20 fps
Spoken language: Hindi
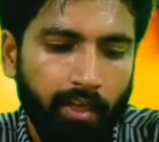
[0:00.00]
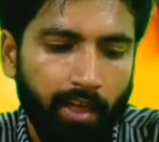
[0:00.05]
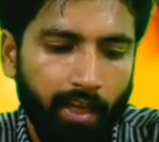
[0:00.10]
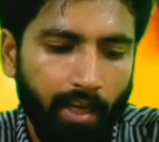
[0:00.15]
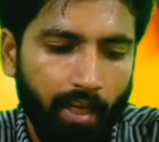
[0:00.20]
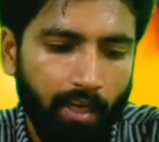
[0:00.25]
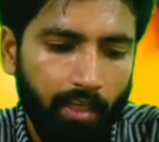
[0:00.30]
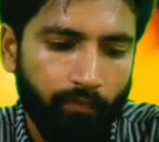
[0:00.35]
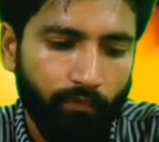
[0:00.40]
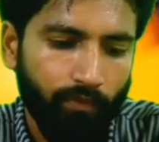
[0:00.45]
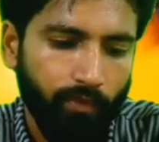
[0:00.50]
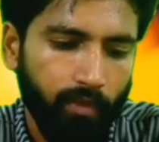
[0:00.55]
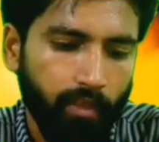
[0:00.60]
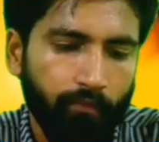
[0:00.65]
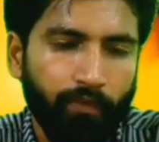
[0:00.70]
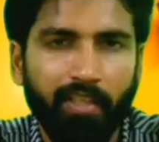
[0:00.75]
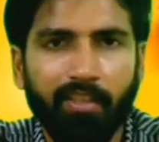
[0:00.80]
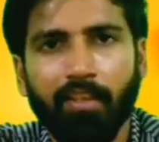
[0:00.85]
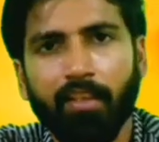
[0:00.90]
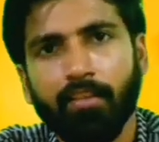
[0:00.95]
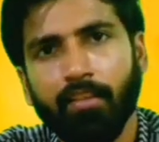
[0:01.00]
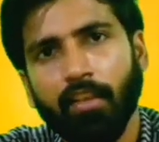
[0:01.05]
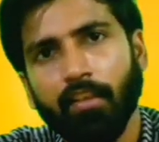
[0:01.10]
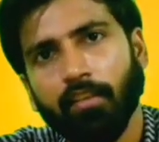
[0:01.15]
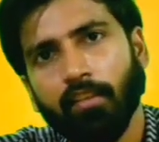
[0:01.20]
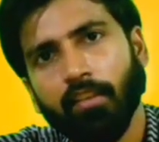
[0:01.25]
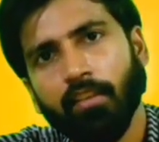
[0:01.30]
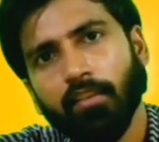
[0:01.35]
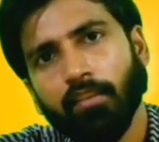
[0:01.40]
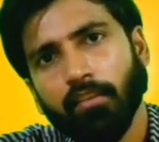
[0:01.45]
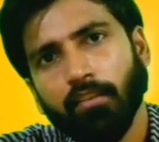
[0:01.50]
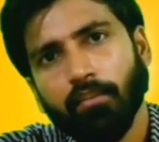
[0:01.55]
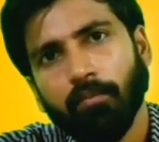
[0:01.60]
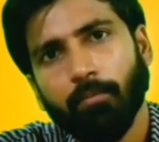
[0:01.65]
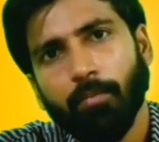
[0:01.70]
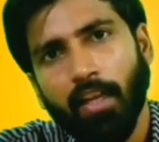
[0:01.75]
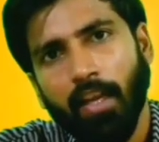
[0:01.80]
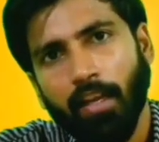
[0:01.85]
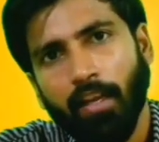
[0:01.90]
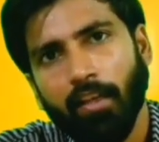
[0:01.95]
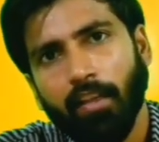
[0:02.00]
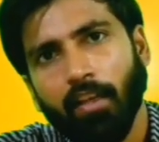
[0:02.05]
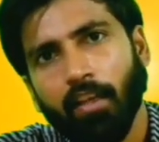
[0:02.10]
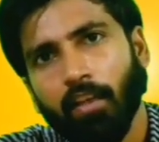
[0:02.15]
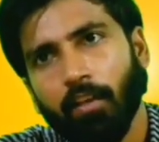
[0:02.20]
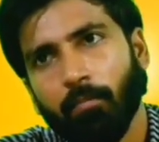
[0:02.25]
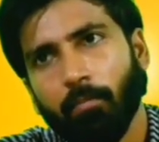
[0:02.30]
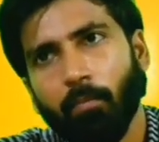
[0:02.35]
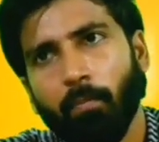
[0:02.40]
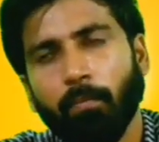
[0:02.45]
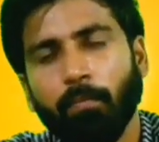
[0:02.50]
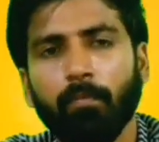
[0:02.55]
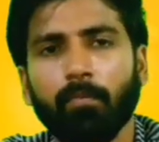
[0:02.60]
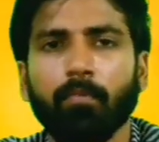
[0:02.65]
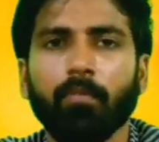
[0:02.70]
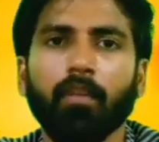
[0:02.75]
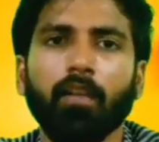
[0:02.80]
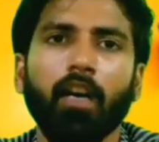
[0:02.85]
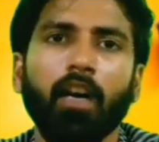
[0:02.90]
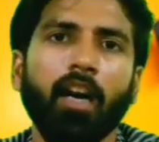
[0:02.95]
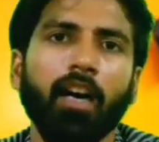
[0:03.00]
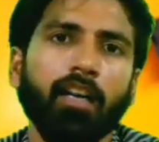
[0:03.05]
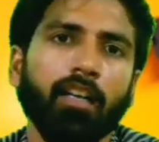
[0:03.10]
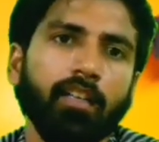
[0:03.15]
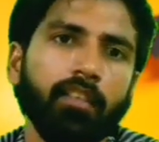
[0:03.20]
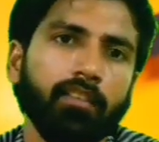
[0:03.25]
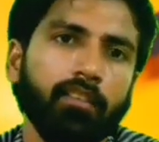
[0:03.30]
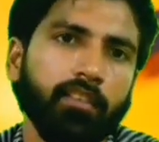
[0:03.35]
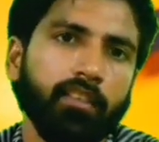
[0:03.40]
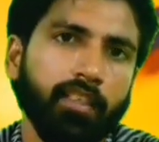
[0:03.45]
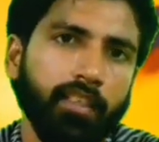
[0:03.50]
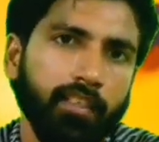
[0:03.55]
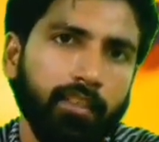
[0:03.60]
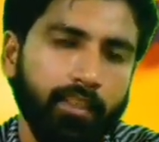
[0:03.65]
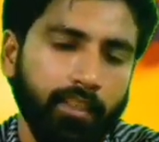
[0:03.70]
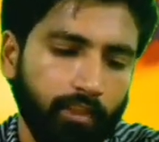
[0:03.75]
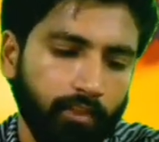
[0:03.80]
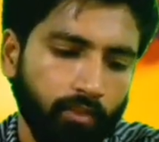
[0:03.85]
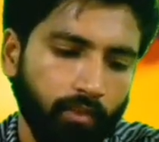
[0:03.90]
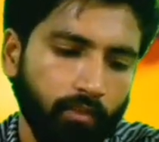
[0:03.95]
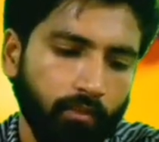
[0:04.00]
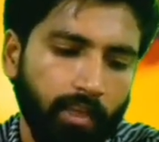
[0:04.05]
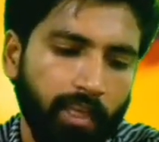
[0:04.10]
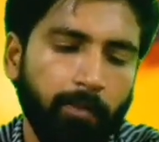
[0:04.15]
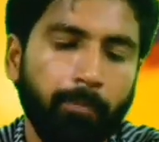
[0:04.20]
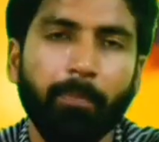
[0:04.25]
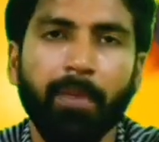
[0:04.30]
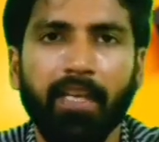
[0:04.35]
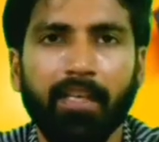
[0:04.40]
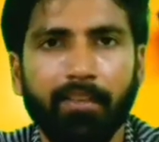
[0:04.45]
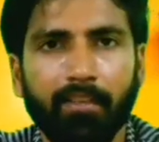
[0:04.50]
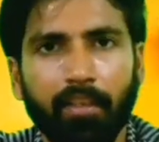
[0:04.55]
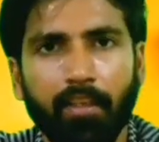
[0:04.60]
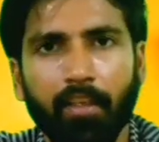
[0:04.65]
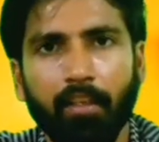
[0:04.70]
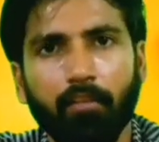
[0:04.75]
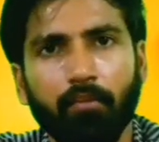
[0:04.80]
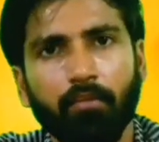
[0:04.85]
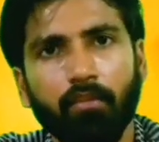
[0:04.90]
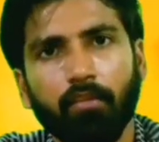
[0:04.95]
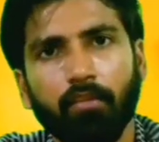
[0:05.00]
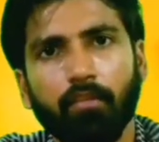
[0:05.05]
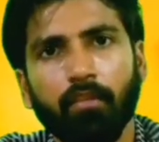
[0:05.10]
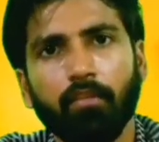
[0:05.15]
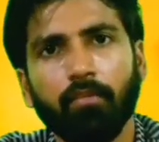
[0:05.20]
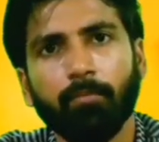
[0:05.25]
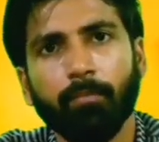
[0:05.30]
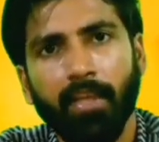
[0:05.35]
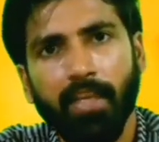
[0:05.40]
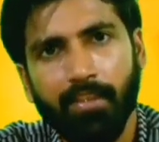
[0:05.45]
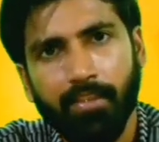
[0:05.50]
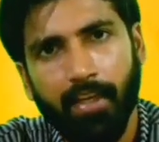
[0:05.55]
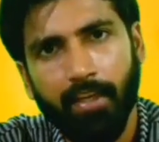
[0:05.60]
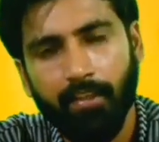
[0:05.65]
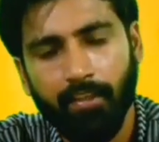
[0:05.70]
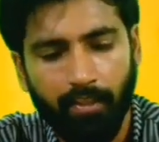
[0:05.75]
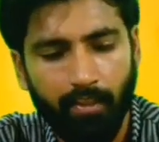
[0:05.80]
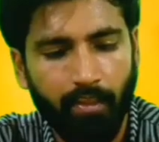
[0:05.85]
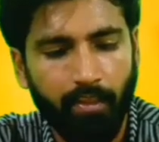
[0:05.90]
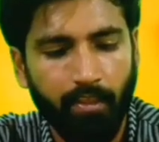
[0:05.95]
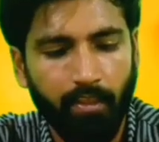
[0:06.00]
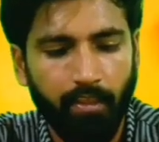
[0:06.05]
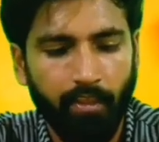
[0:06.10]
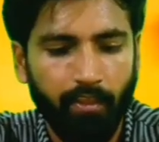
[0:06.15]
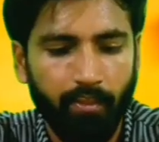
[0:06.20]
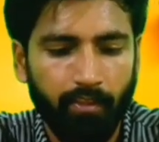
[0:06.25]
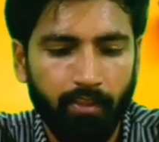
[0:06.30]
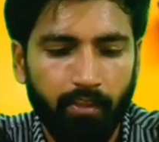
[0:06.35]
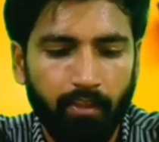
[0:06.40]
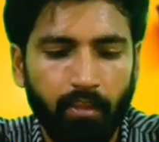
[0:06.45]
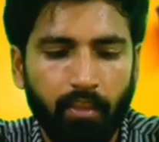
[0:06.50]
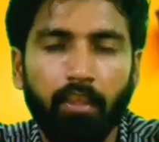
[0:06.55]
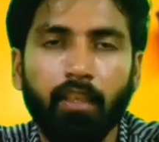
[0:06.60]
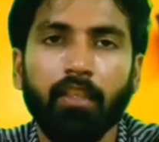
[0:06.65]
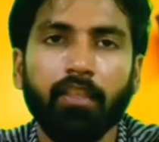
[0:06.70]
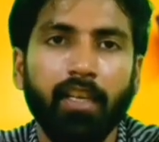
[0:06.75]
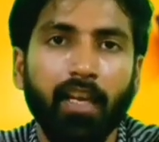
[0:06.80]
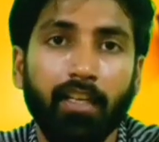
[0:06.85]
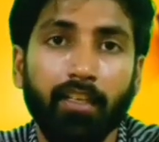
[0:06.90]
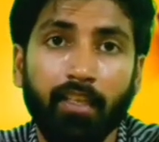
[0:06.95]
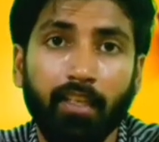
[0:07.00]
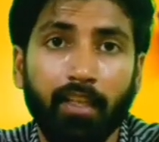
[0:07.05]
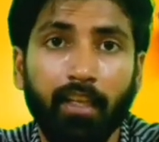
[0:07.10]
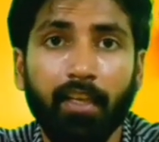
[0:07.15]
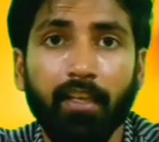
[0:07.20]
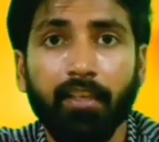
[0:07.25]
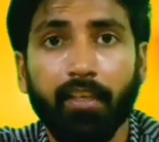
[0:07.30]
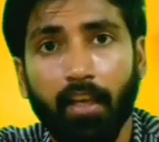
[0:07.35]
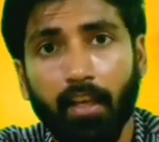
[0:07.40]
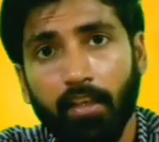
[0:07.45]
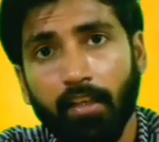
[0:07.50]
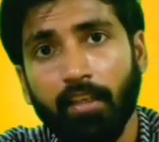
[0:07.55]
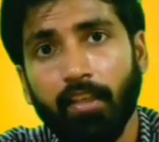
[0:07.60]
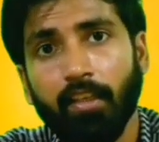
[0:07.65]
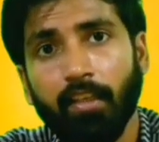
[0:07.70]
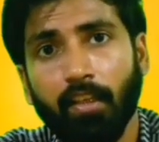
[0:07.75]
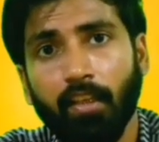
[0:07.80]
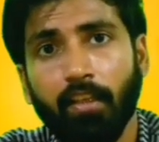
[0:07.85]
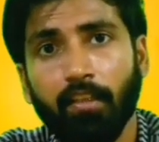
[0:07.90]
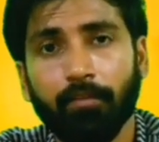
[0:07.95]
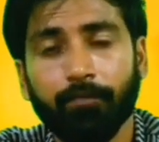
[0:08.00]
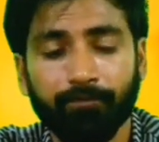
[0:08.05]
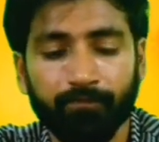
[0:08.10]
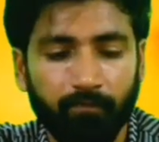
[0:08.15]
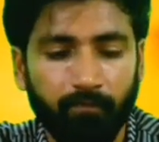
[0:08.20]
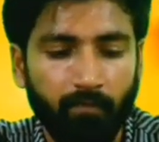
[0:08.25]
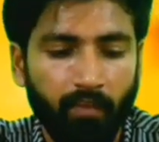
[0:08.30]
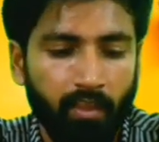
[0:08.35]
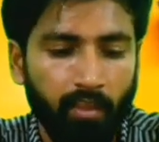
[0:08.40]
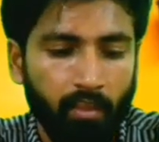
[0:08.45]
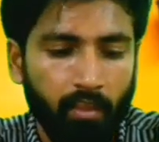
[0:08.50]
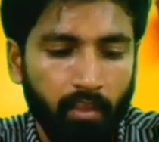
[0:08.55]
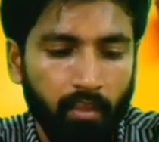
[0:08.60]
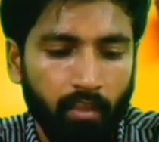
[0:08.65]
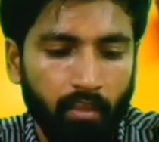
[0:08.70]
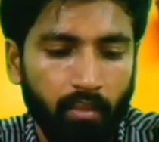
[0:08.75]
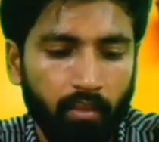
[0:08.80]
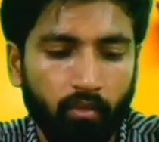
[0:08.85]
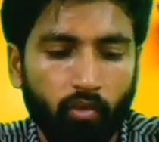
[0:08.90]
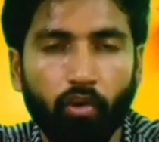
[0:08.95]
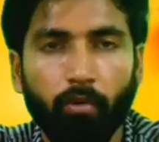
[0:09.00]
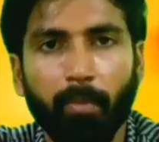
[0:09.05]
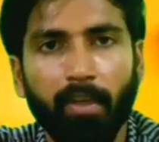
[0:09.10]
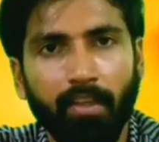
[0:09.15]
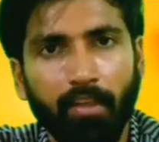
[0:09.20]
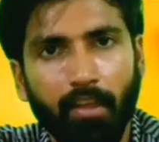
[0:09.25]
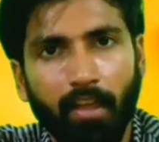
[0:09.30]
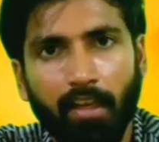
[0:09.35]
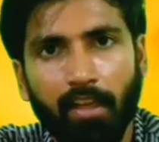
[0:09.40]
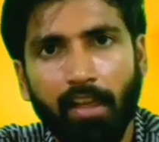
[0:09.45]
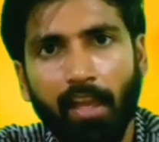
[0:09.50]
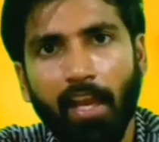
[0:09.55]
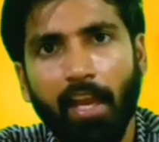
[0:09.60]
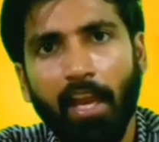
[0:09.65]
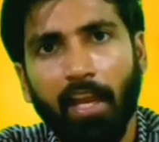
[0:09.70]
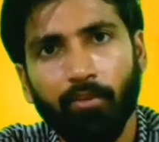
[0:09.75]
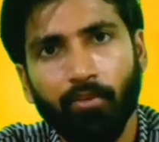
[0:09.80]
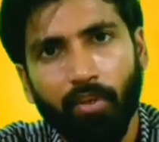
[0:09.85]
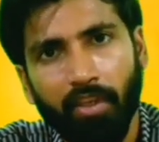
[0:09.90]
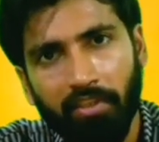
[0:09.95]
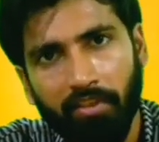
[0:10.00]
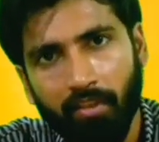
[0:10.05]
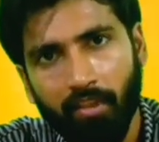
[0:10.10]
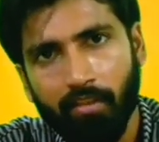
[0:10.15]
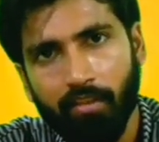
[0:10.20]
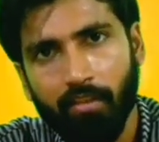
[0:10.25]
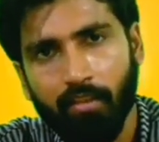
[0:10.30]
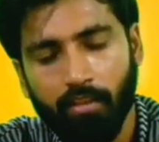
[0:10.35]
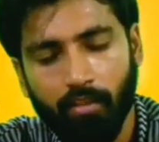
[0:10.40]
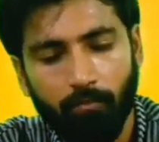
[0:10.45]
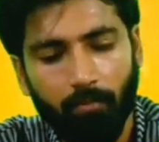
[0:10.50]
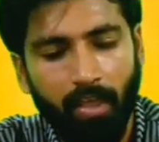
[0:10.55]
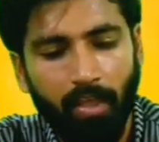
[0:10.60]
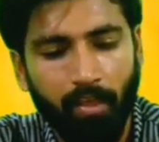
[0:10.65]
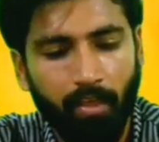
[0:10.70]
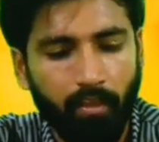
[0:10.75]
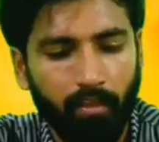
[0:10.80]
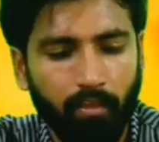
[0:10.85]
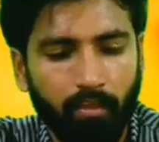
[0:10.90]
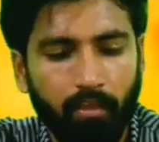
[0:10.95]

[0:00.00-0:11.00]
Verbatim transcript: नया इंफ्रास्ट्रक्चर बनाना था हर चीज़ की जो एक बेस थी बेस सेट करनी थी क्या करना है क्या नहीं करना गवर्नमेंट इदारे हैं एजुकेशन का सिस्टम है